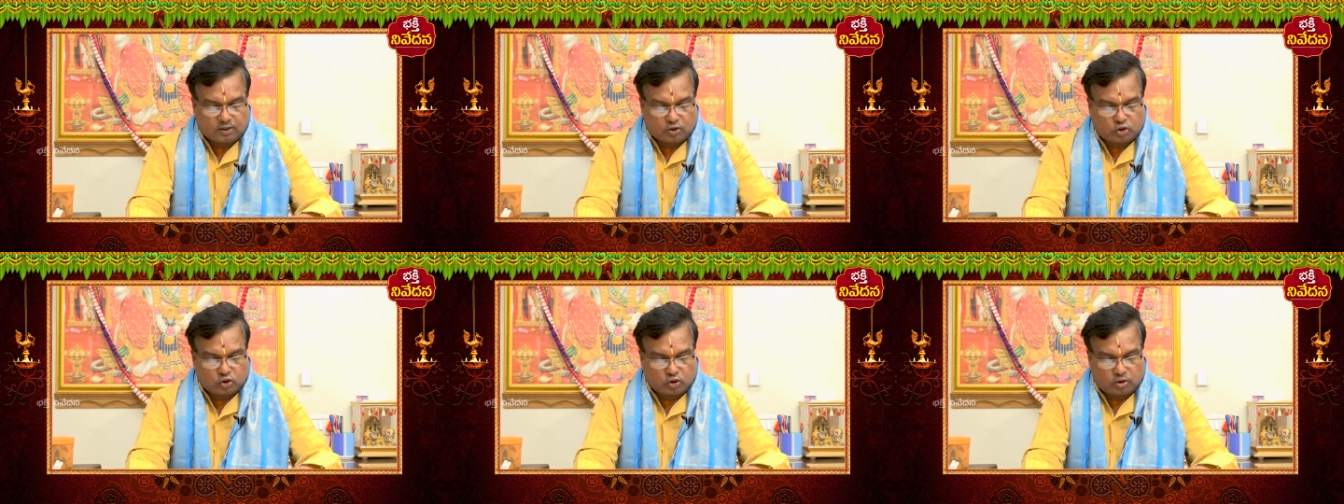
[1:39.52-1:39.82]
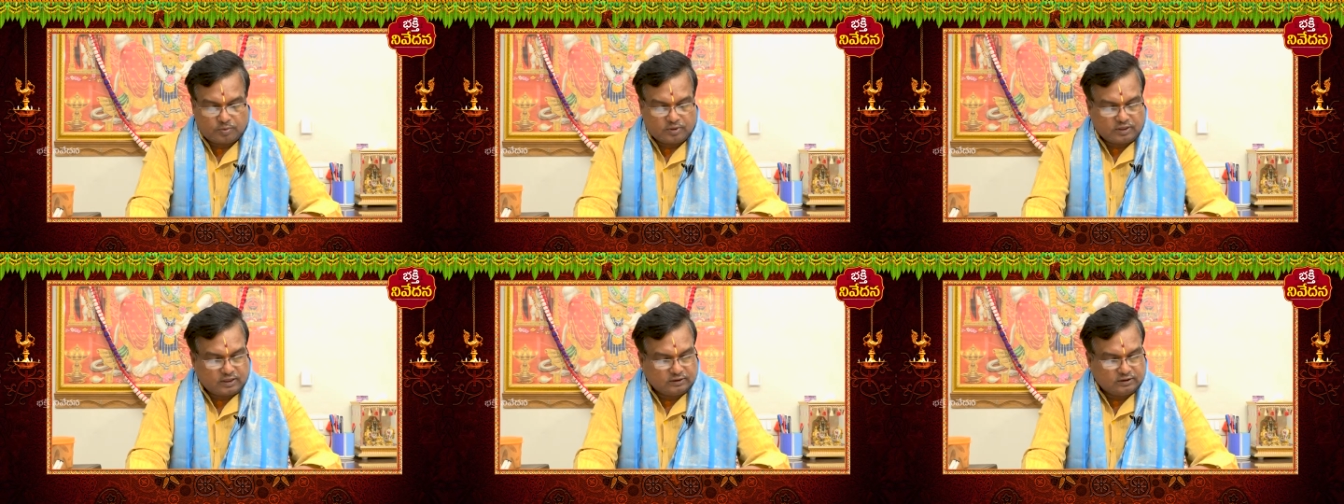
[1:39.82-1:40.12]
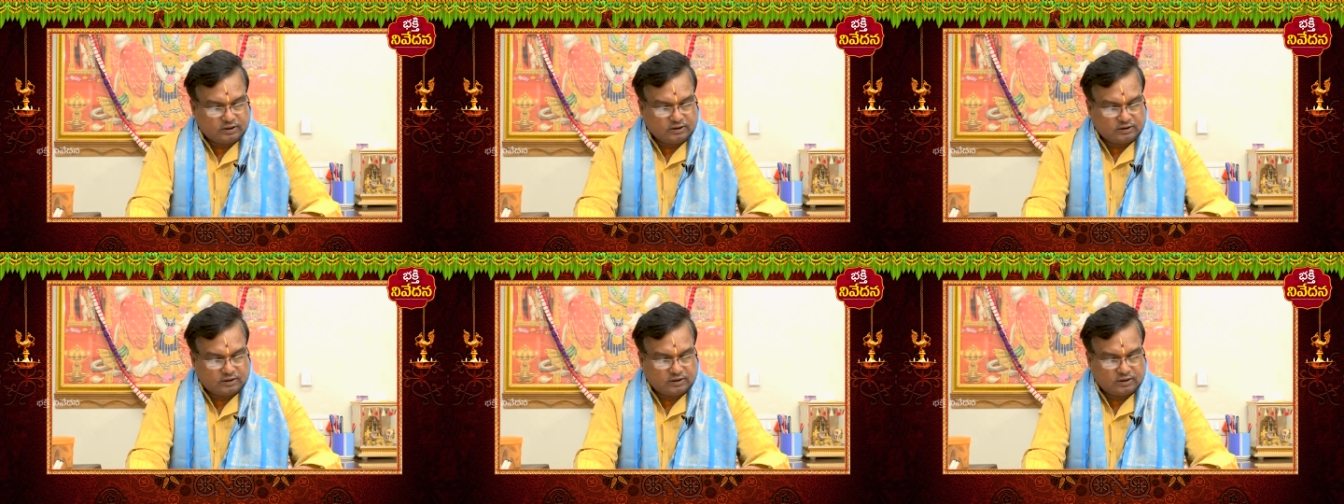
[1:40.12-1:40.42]
సుఖములకు
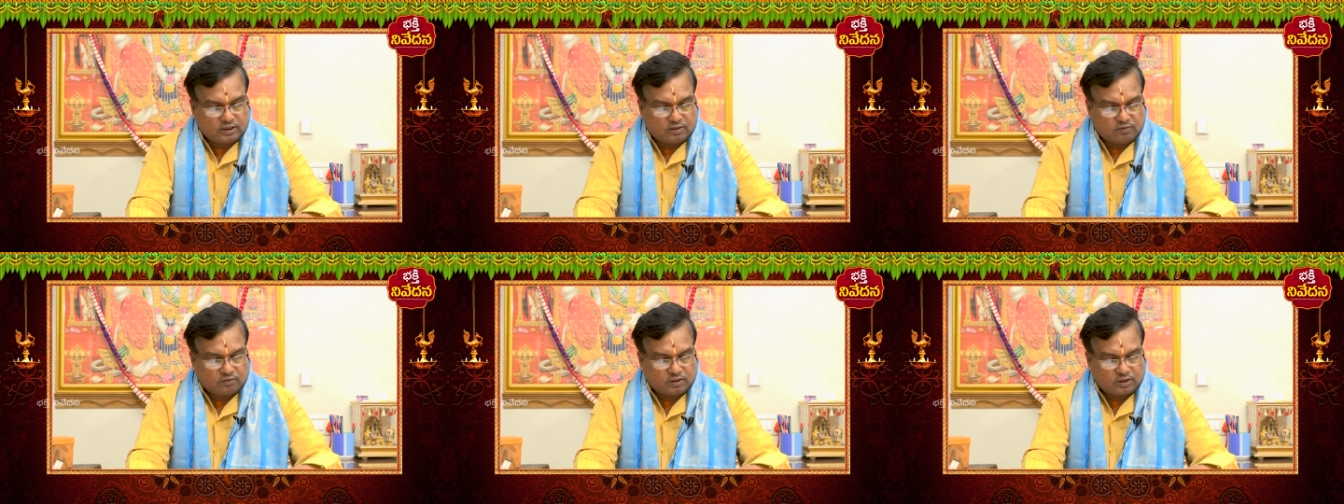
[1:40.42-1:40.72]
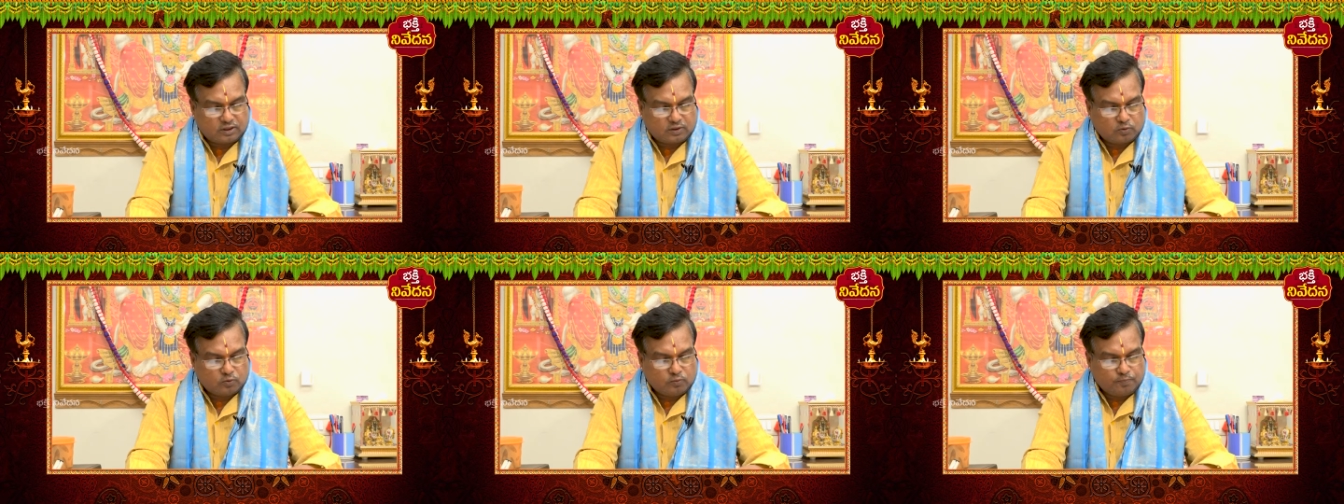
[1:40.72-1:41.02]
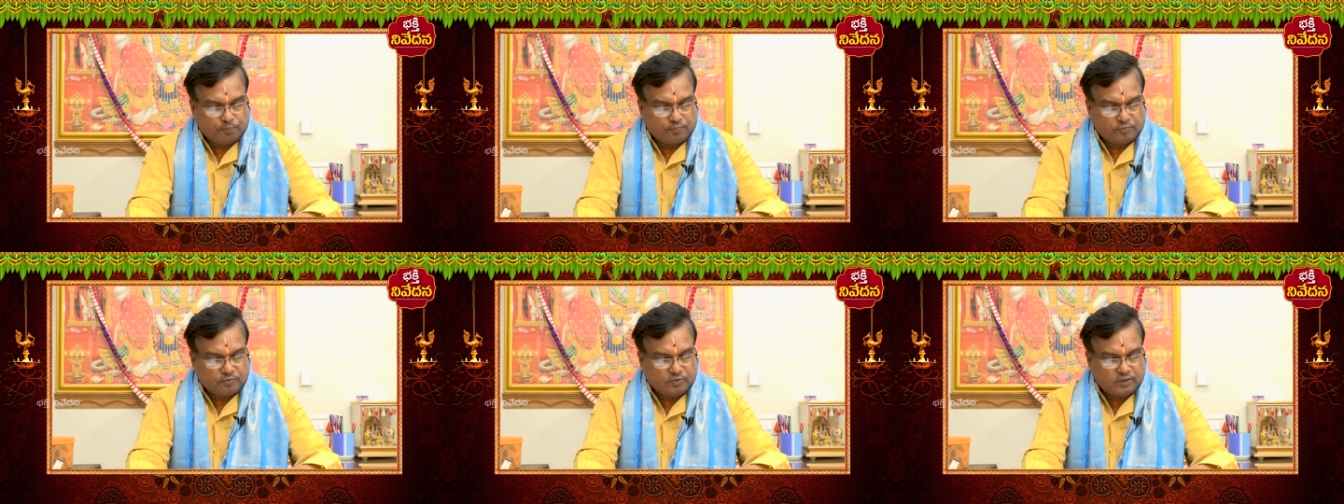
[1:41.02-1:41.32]
అతీతంగా ఉంటారు
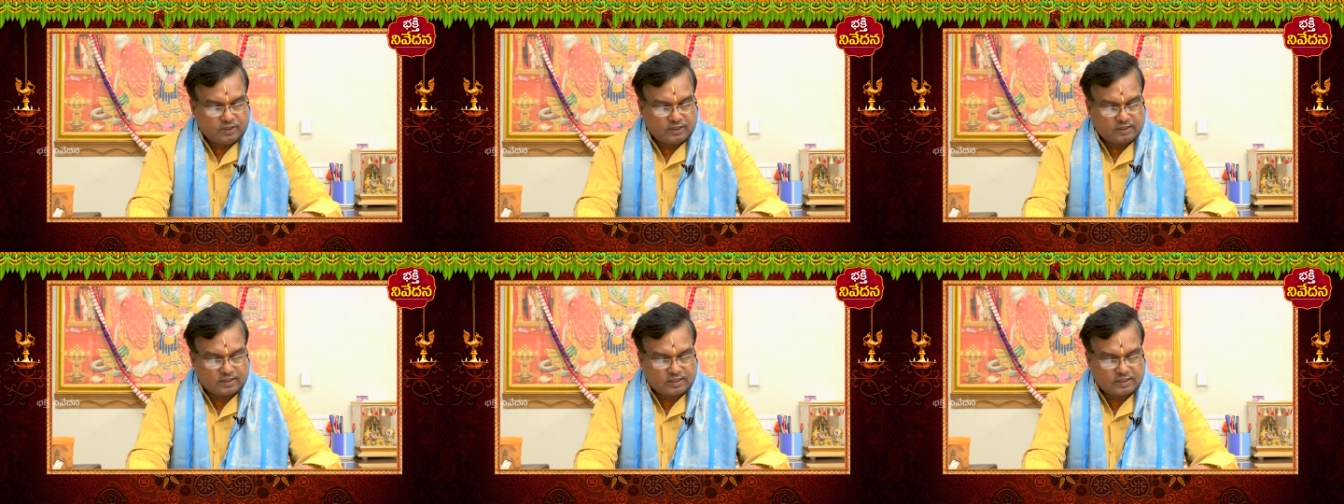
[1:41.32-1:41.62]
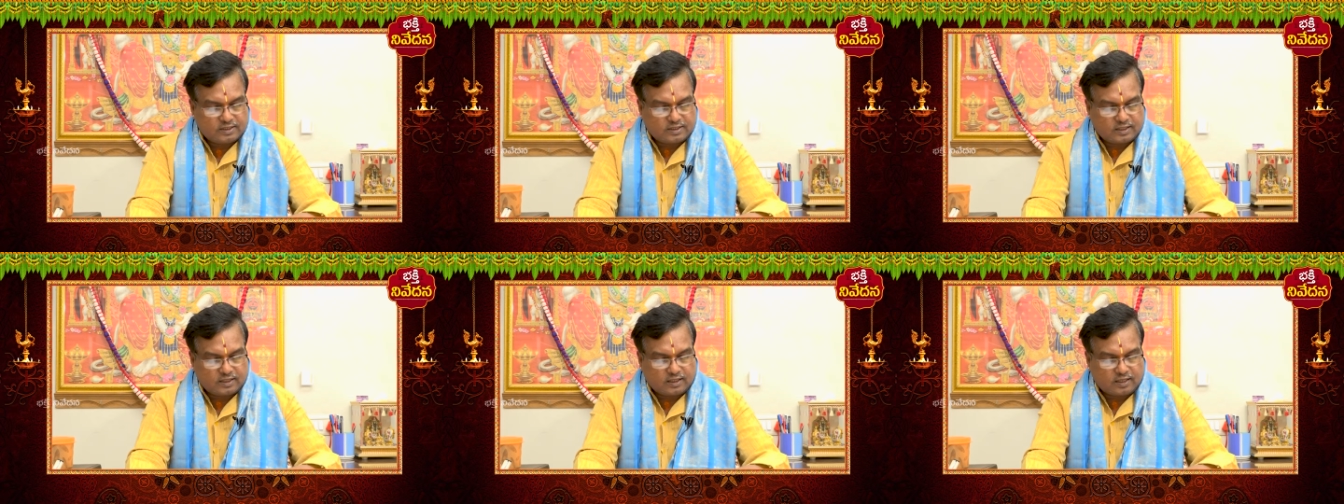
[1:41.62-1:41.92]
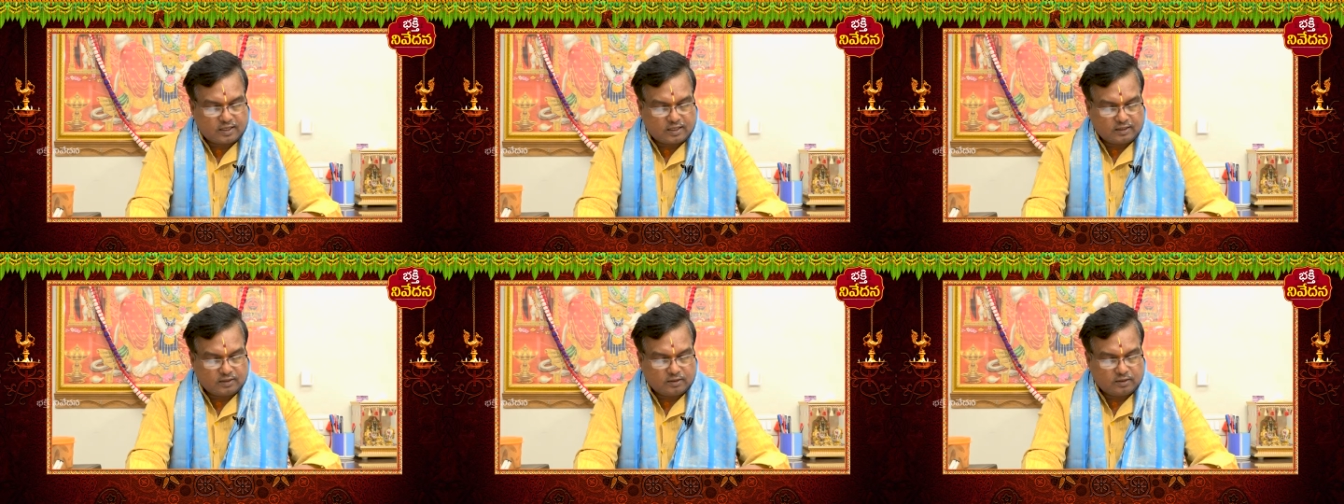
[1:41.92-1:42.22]
వీరు చేసే
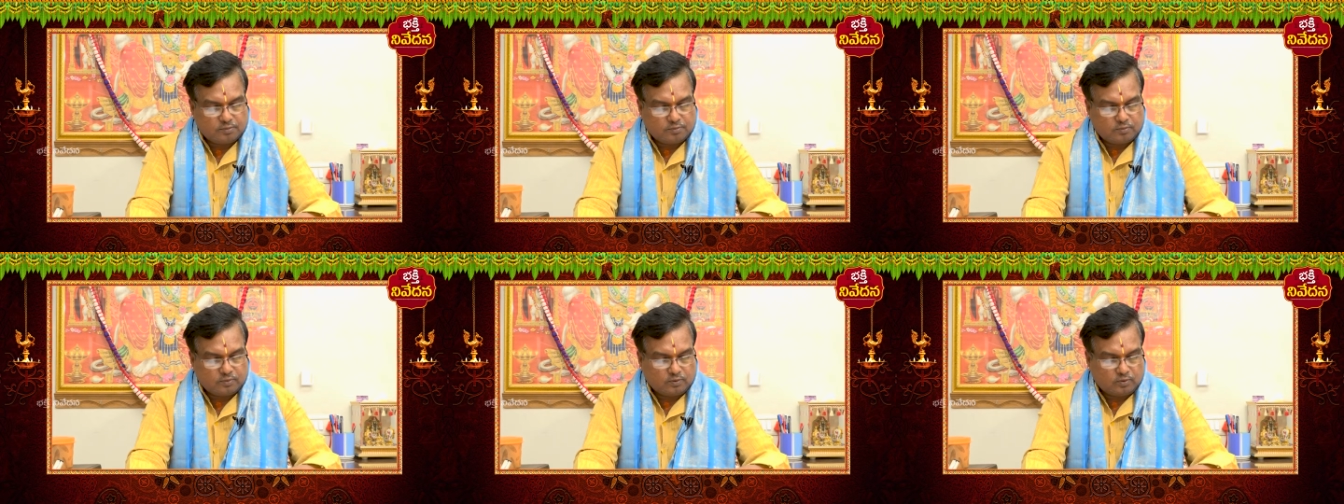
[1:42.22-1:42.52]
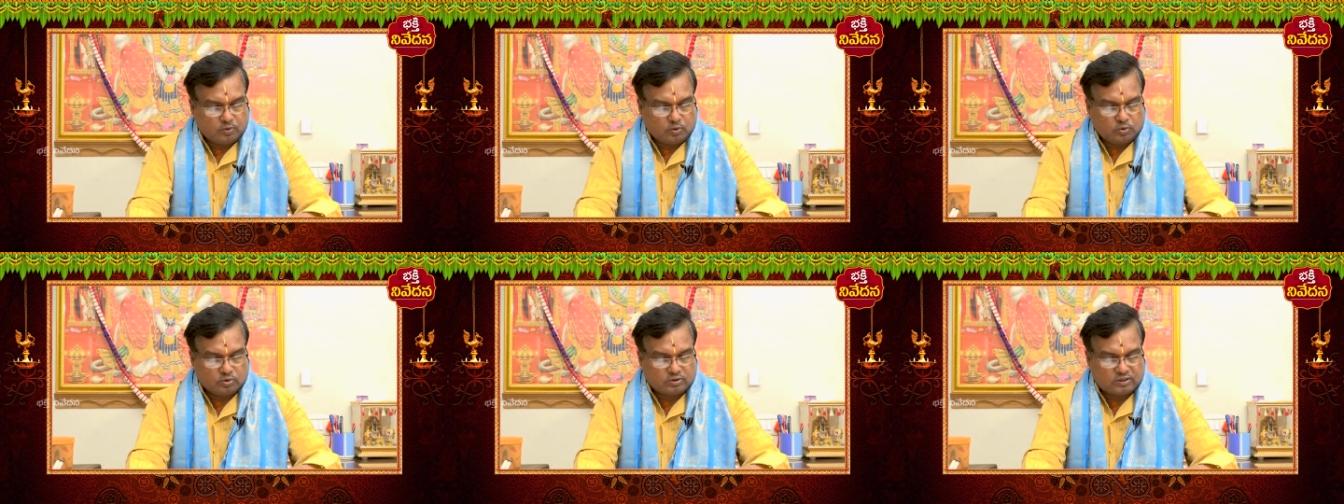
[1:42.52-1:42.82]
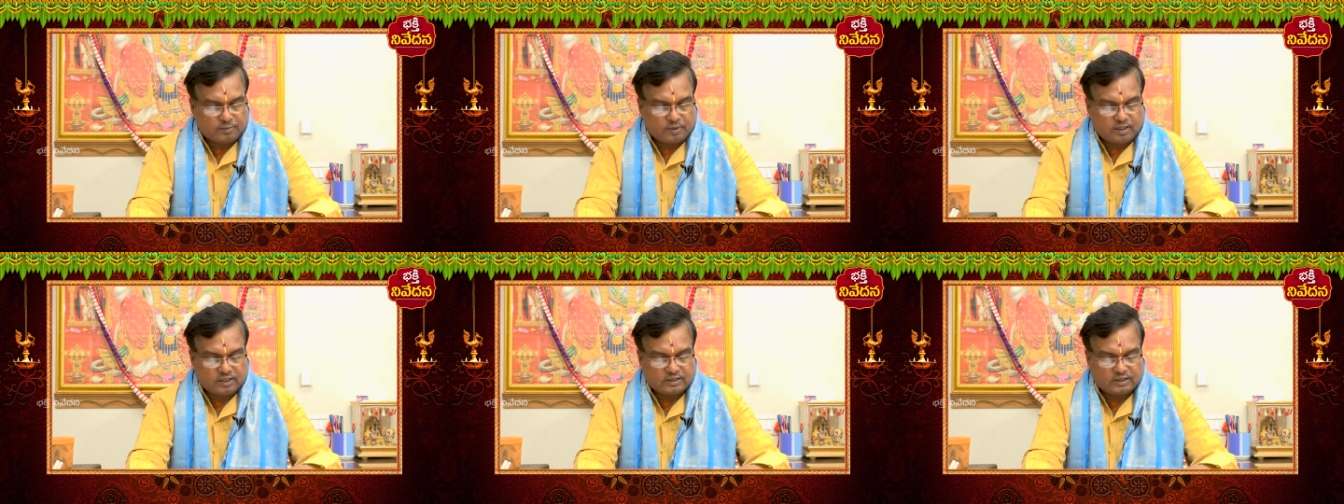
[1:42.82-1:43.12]
కార్యములు
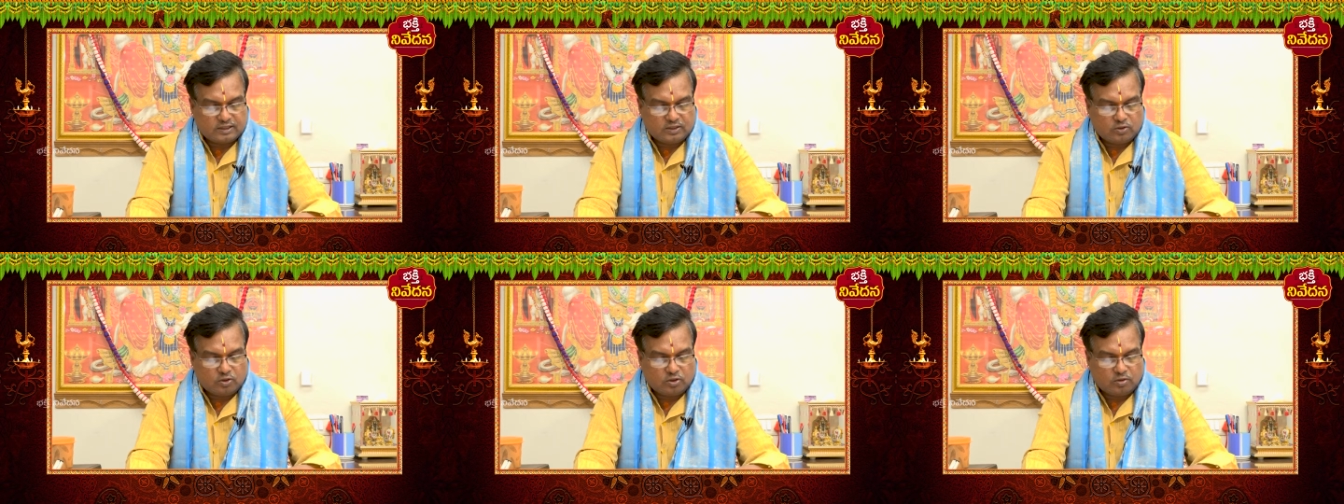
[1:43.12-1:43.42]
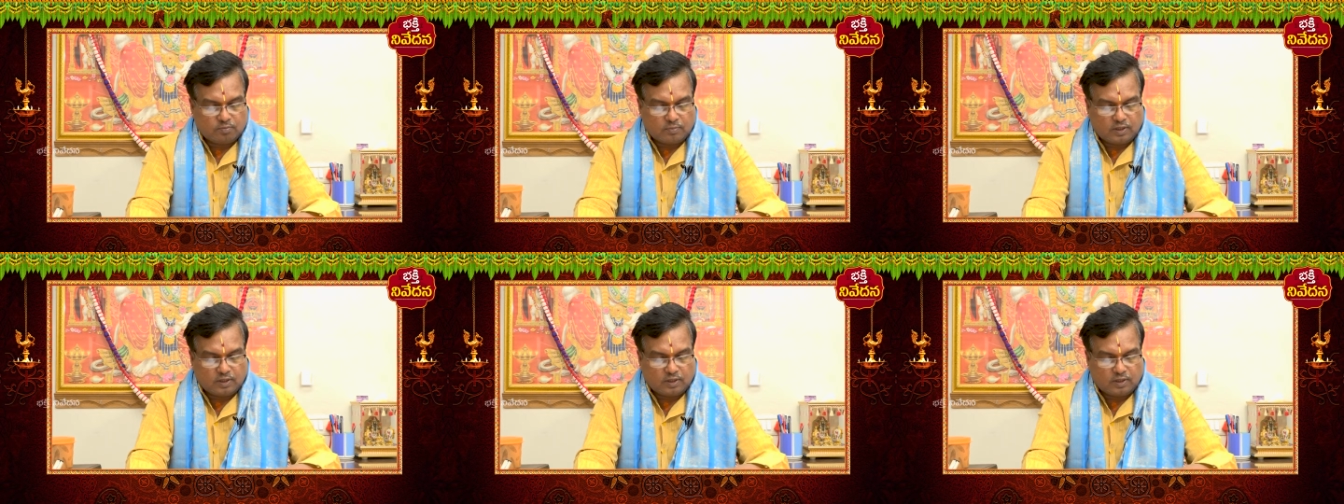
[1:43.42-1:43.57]
సమాజంలో